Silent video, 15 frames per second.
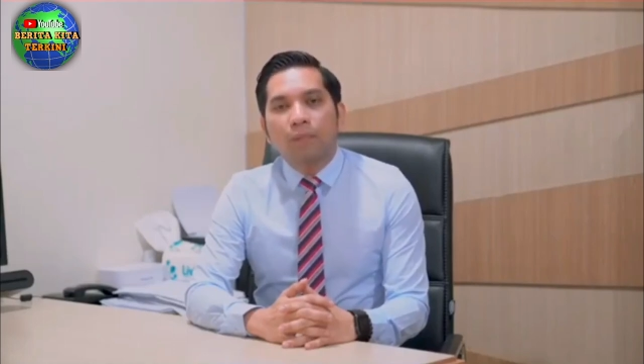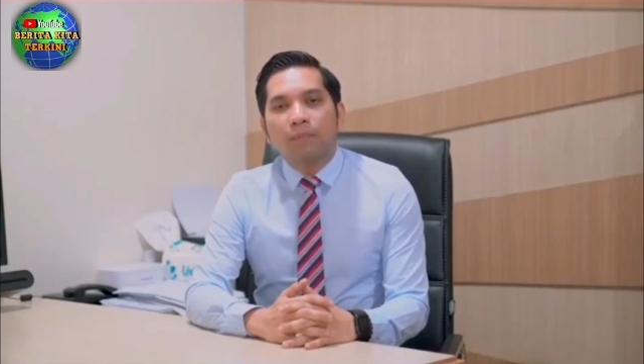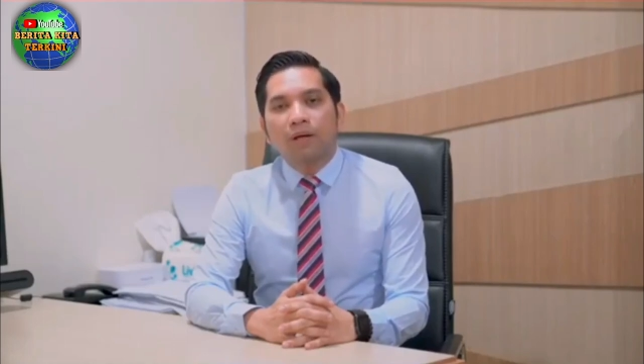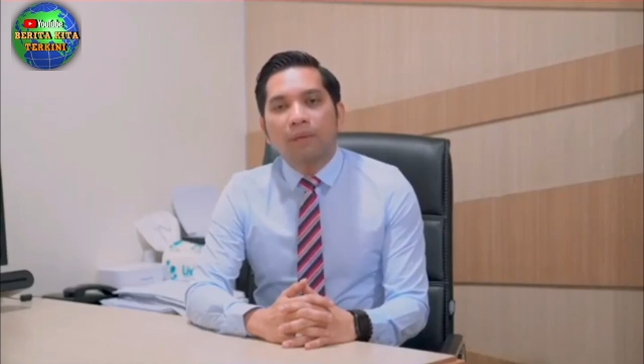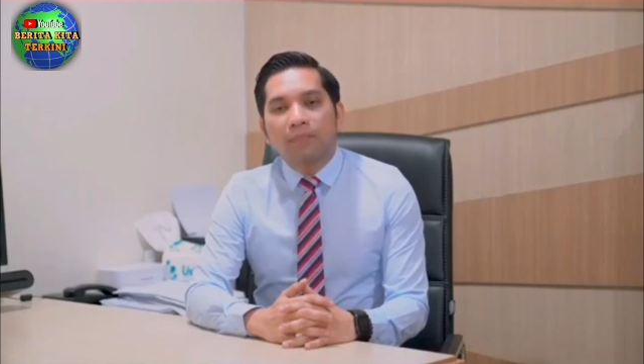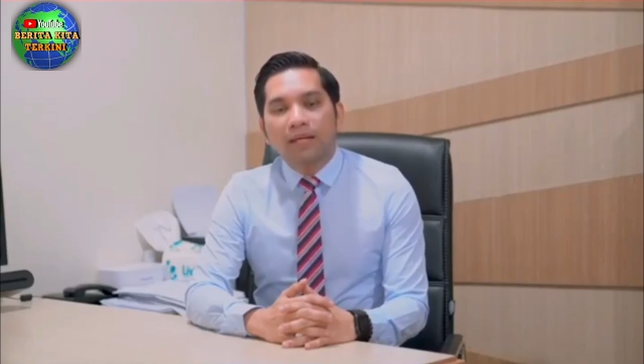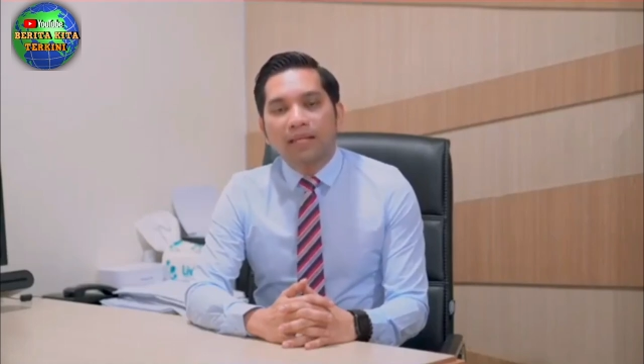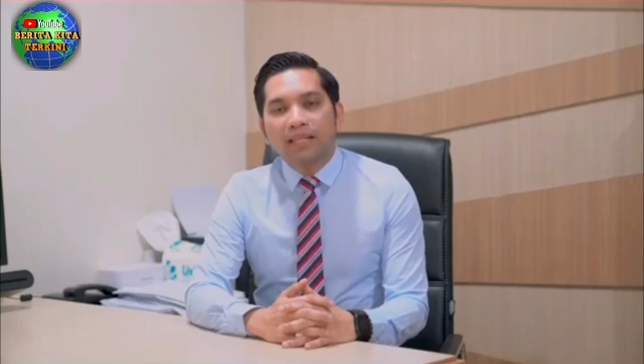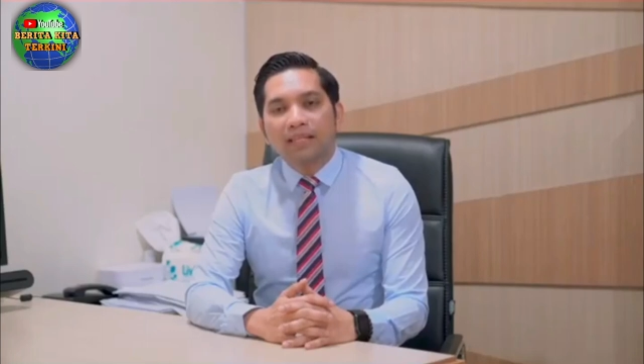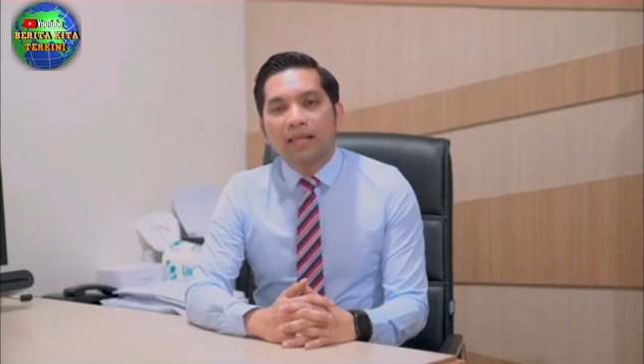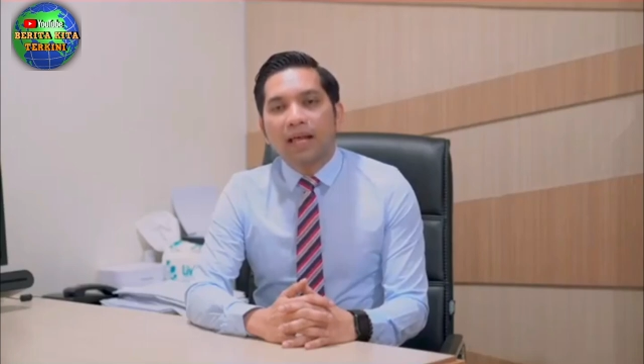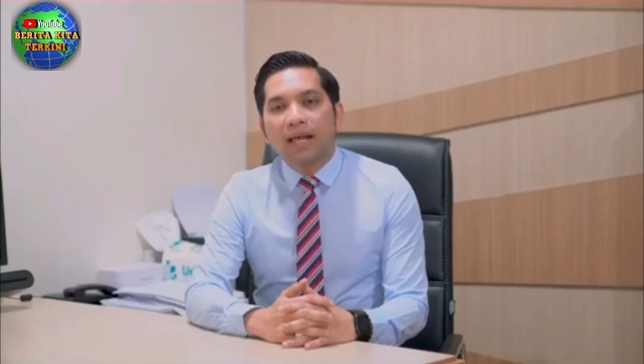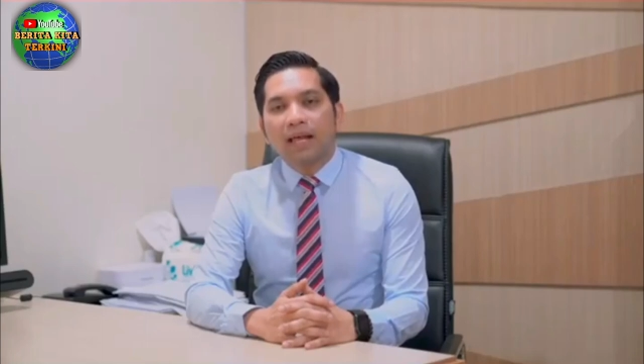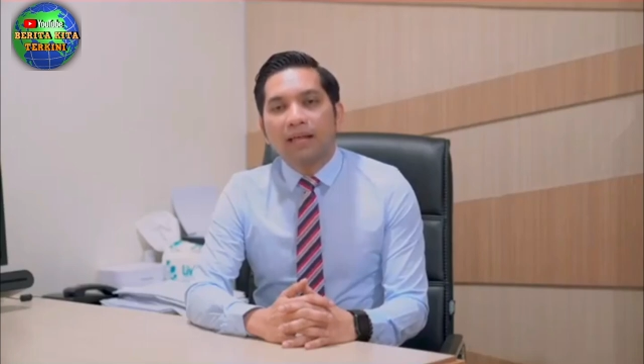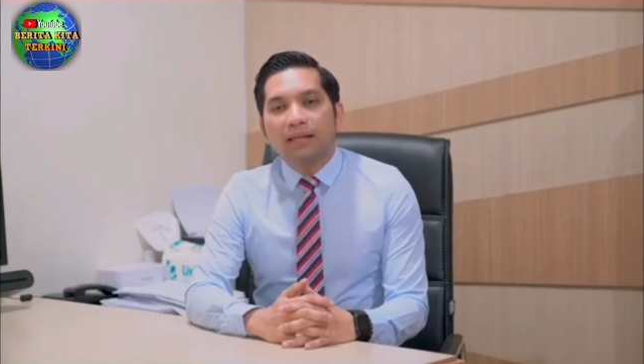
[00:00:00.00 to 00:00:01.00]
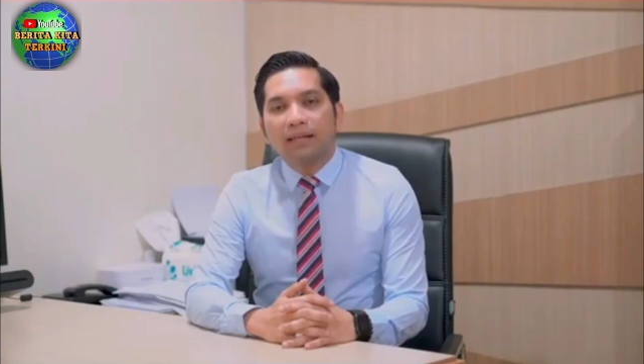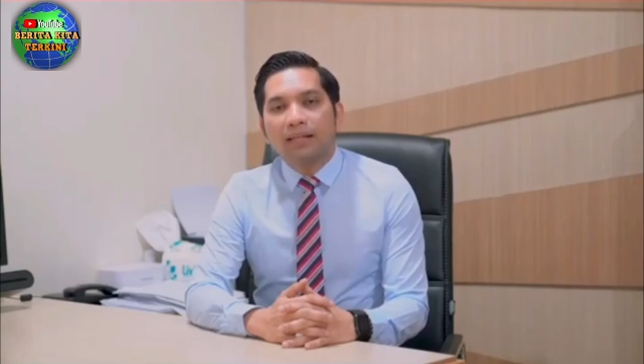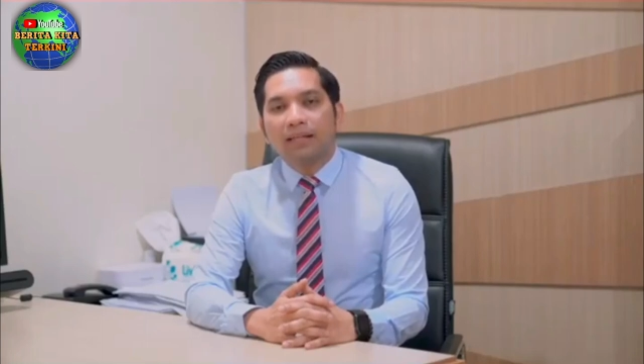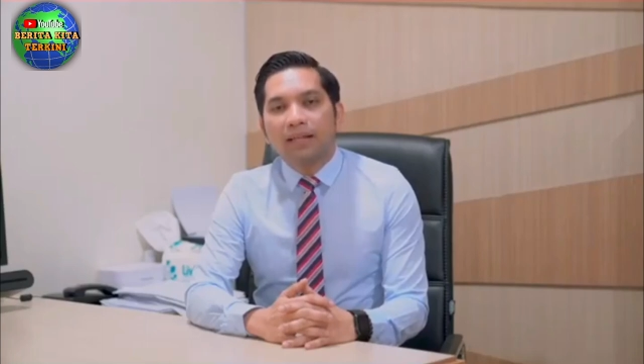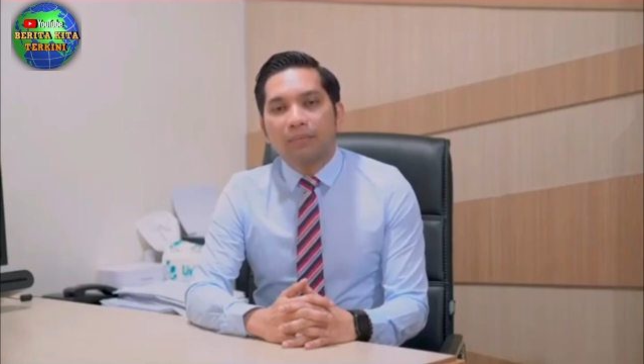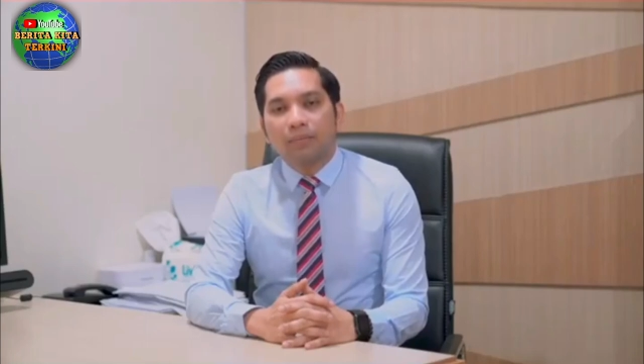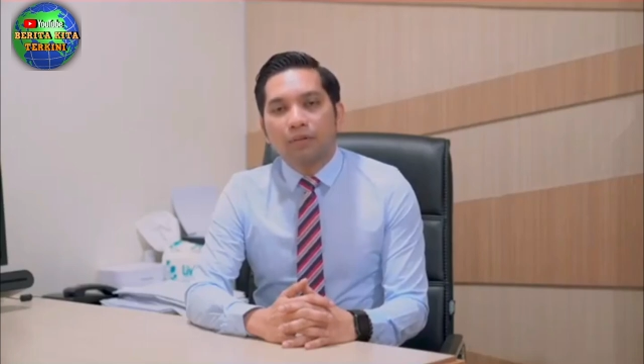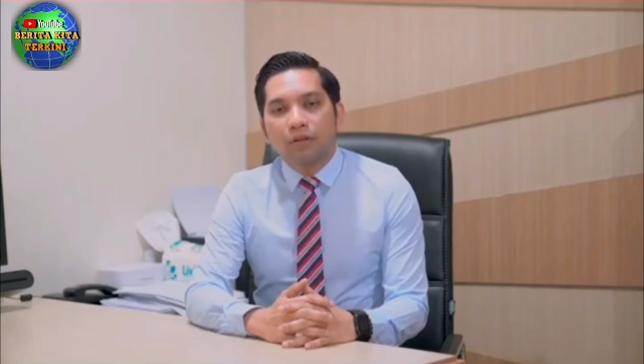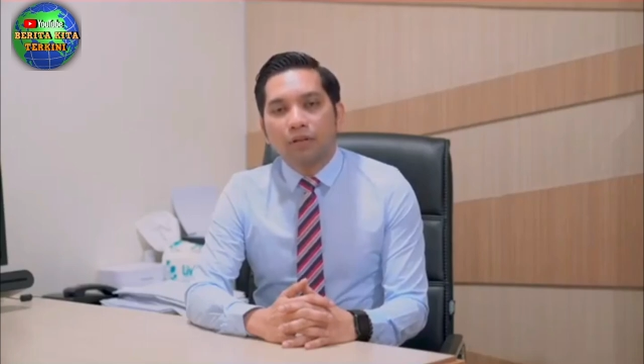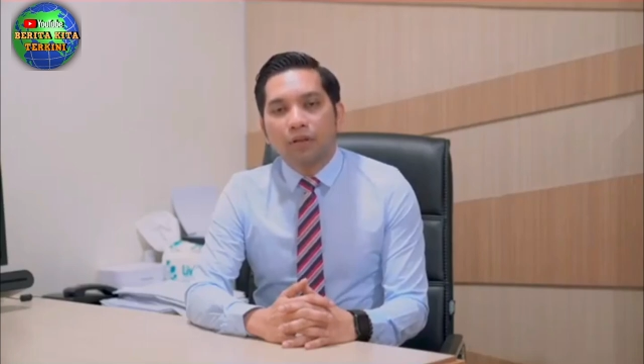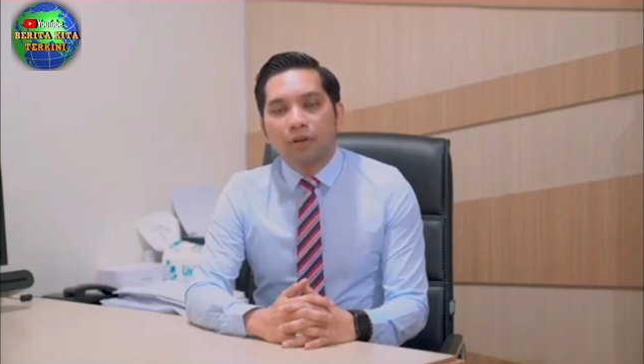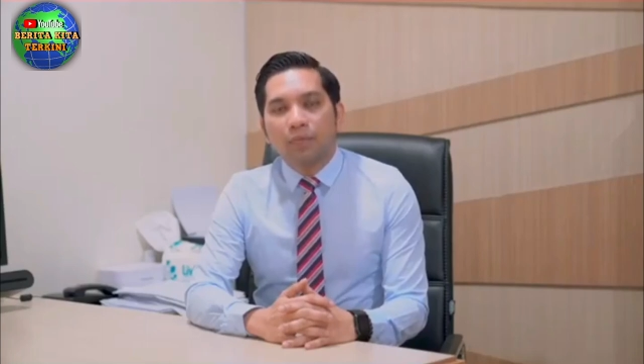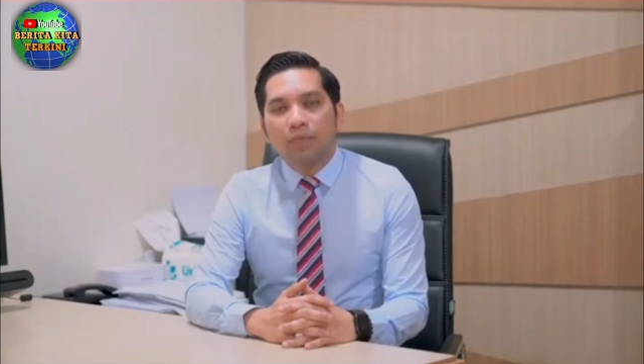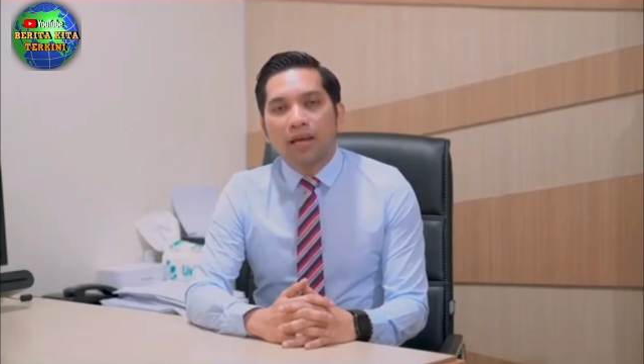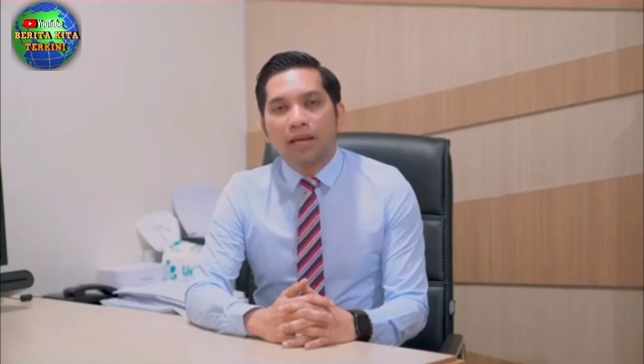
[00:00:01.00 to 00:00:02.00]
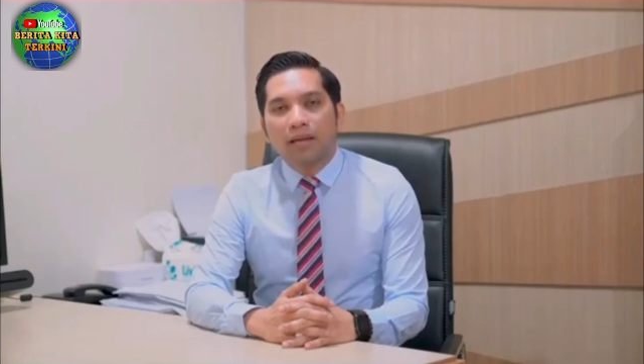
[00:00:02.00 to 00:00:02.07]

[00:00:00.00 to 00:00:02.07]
memeriksa di Laboratorium